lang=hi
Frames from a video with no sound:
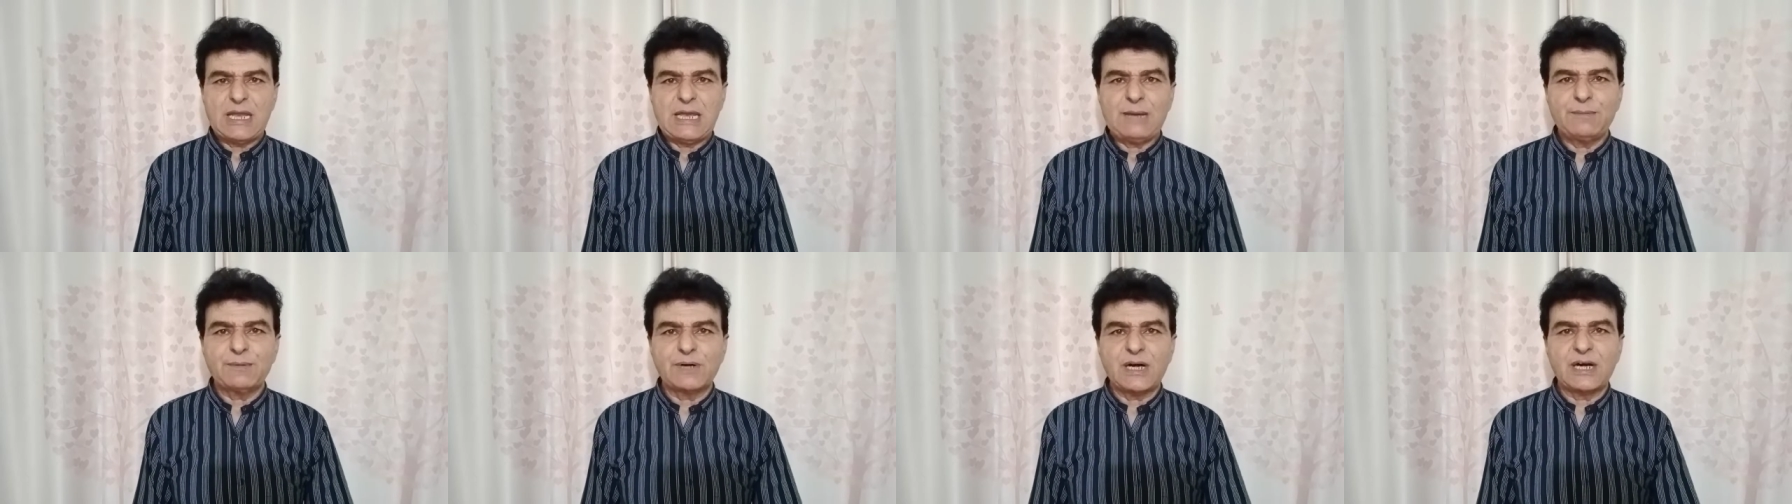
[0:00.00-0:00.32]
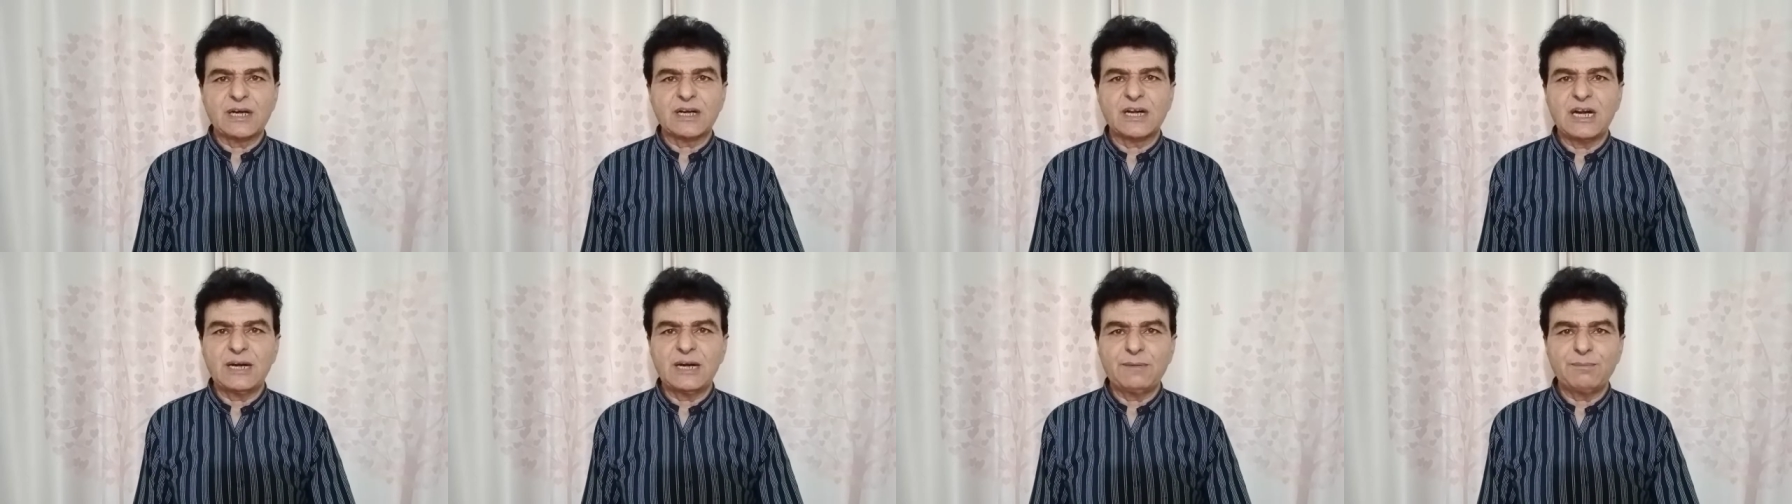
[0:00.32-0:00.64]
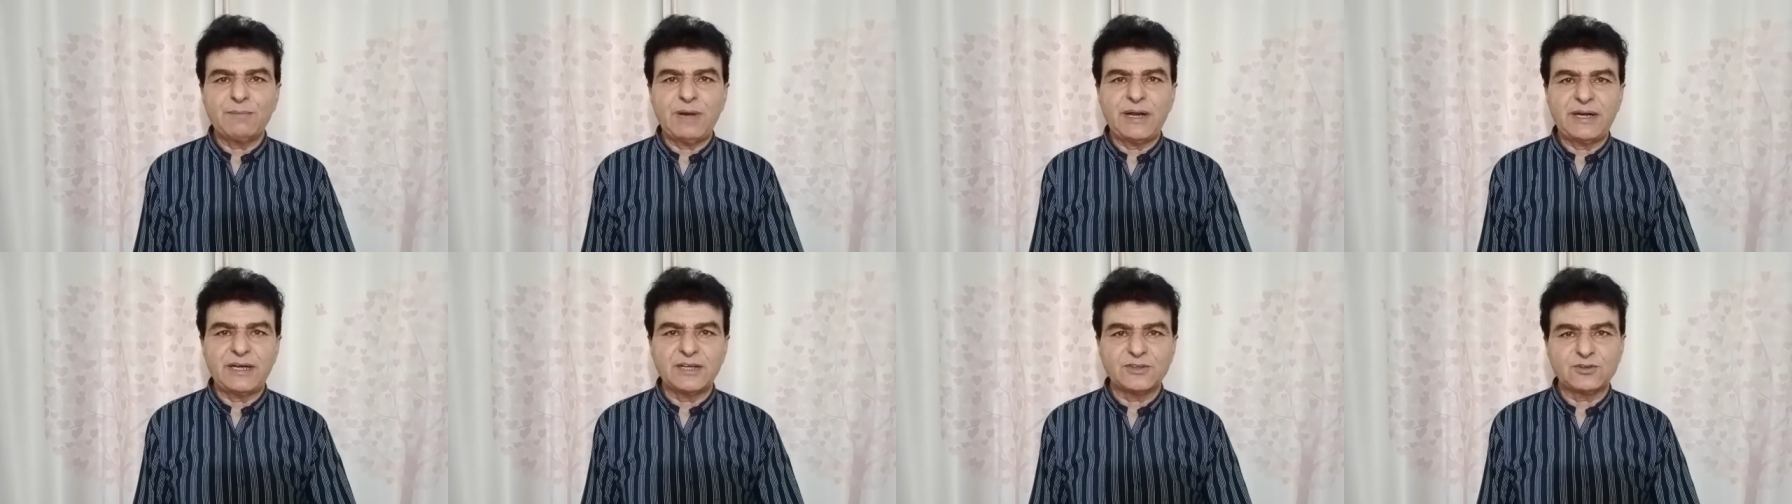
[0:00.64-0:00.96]
इमरान खान
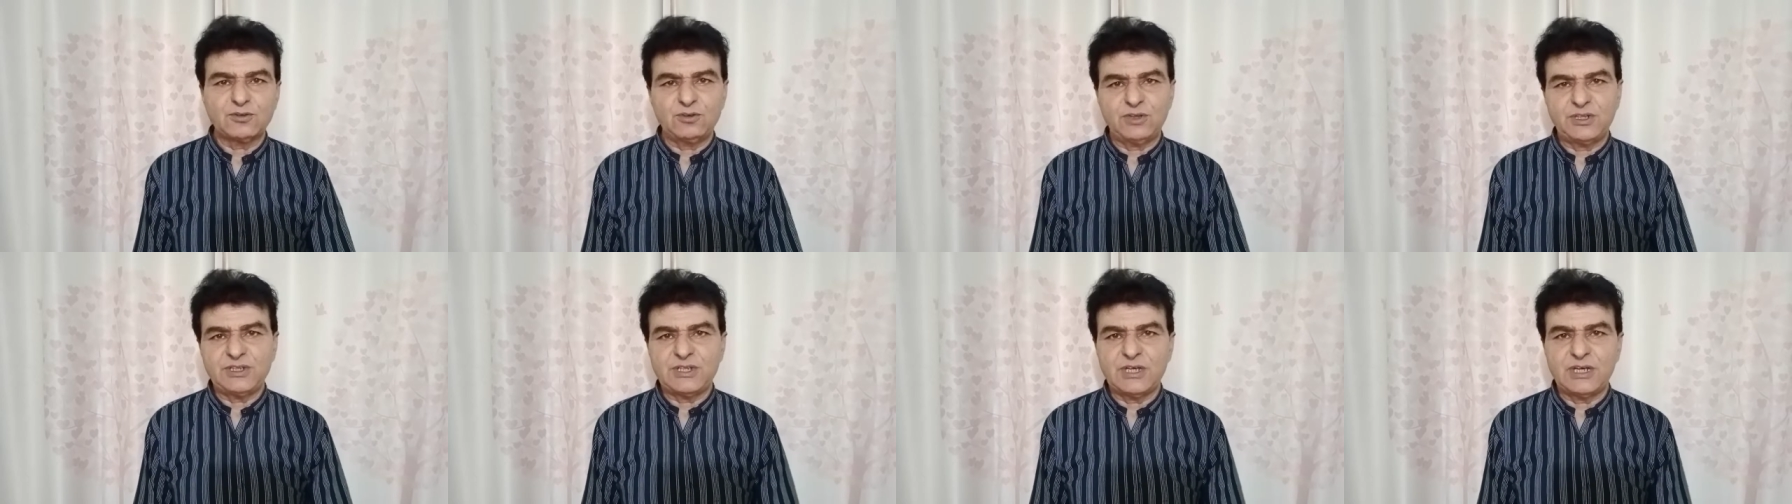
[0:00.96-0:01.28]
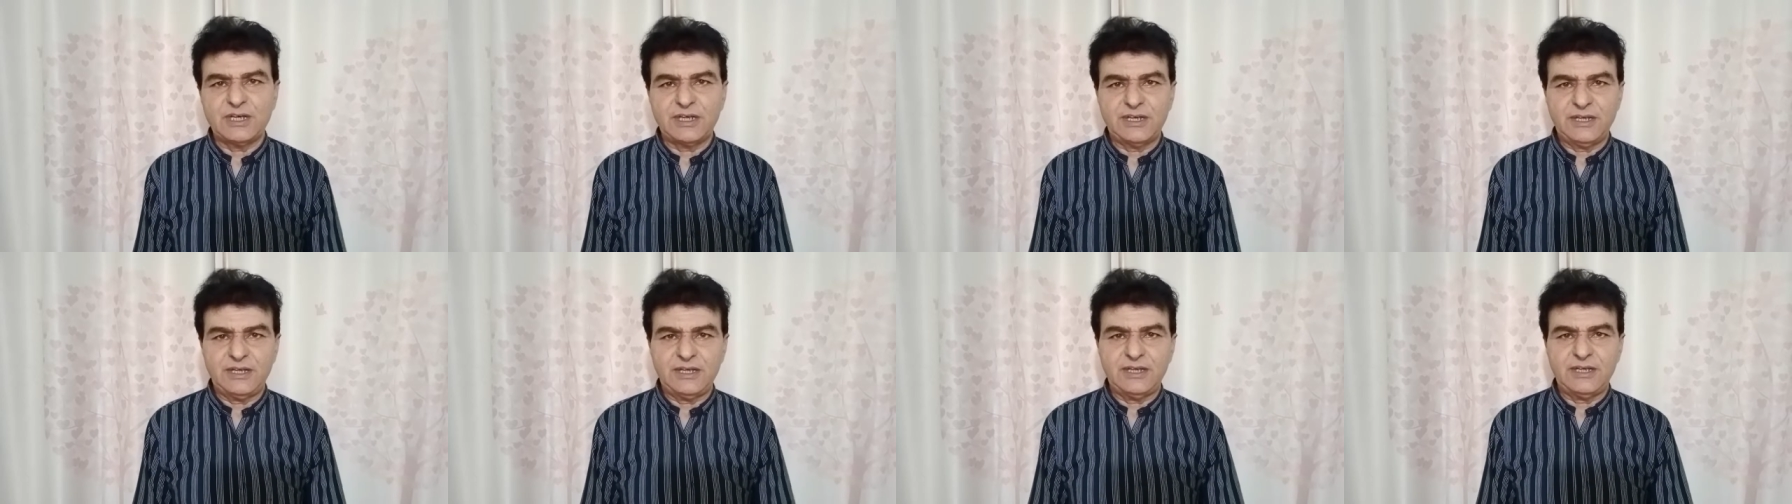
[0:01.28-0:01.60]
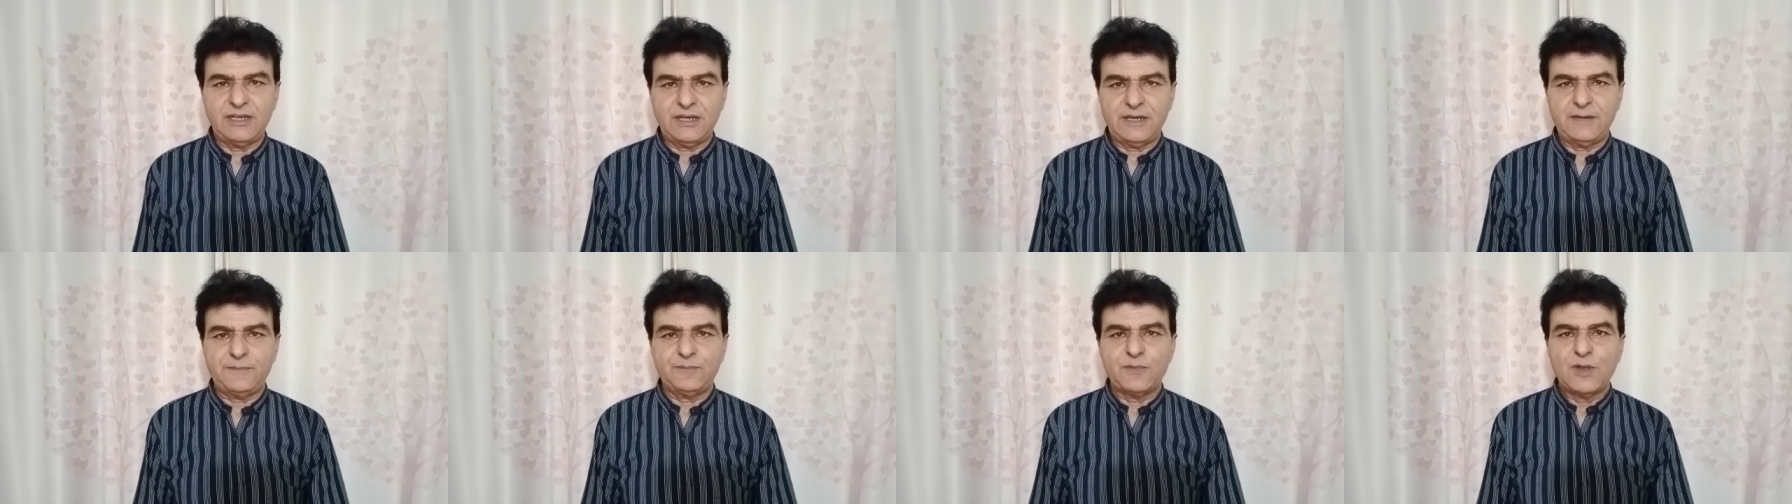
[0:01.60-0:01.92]
माइनस होने जा रहे
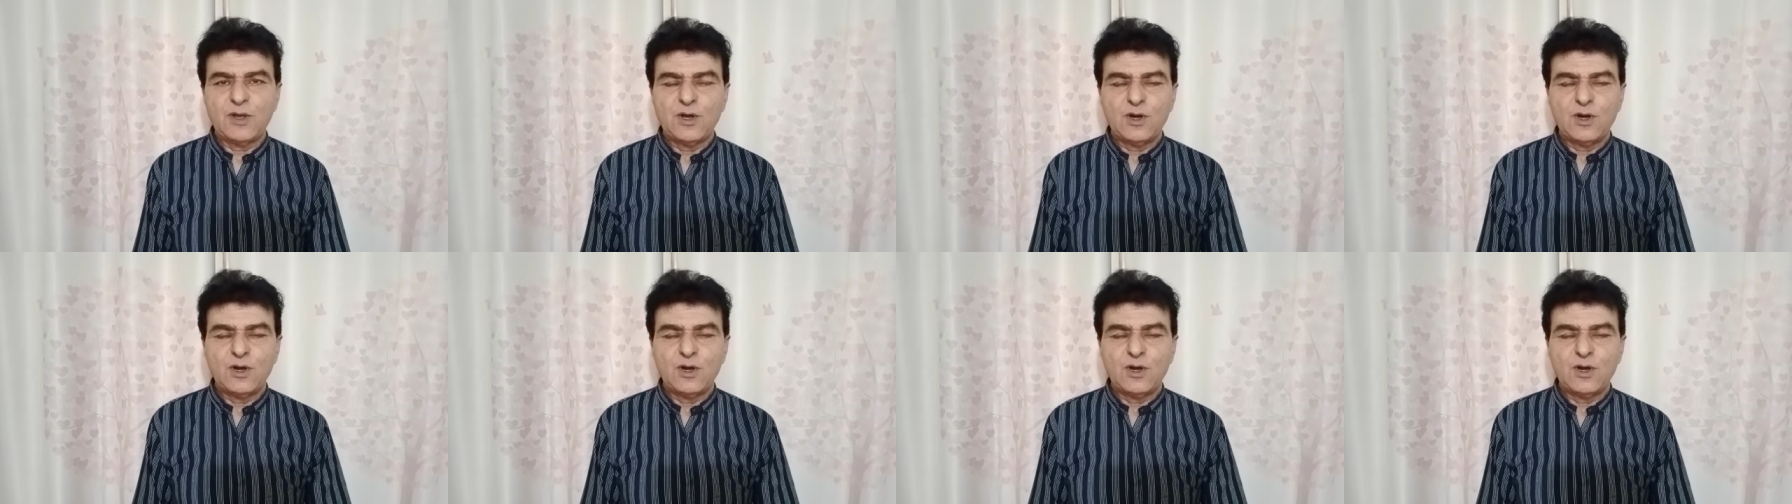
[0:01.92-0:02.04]
हैं